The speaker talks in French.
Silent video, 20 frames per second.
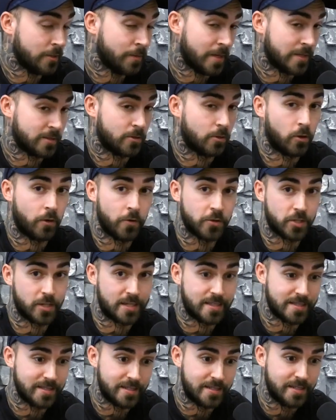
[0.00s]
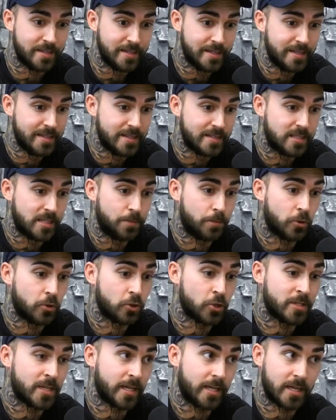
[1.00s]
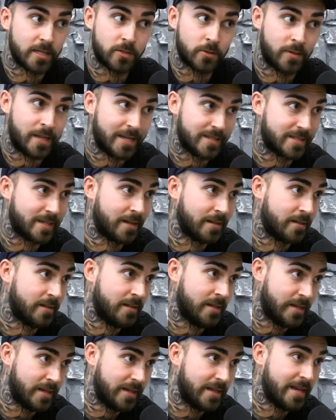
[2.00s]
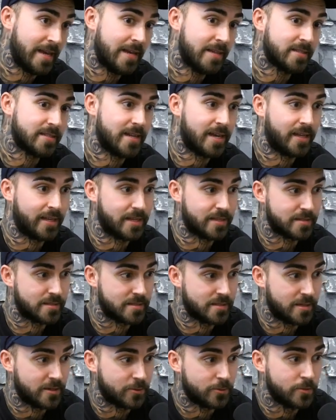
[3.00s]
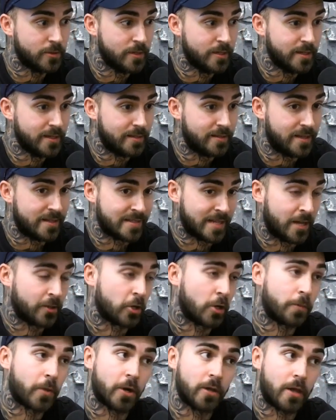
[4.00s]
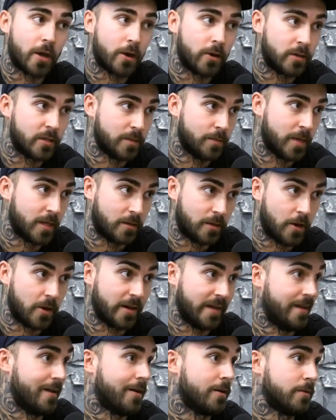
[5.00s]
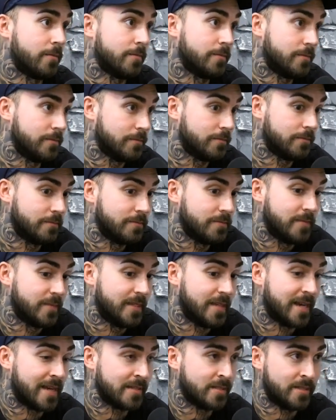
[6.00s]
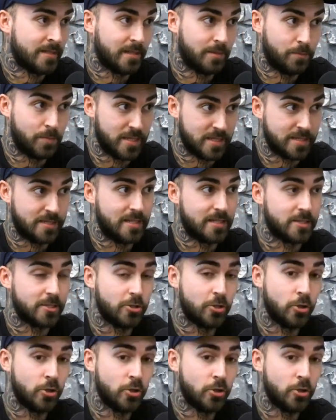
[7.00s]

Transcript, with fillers: Parce qu'on va se le dire, c'est pas juste la question de la santé des clients, c'est la question des entrepreneurs qui mettent corps et âme dans cette business-là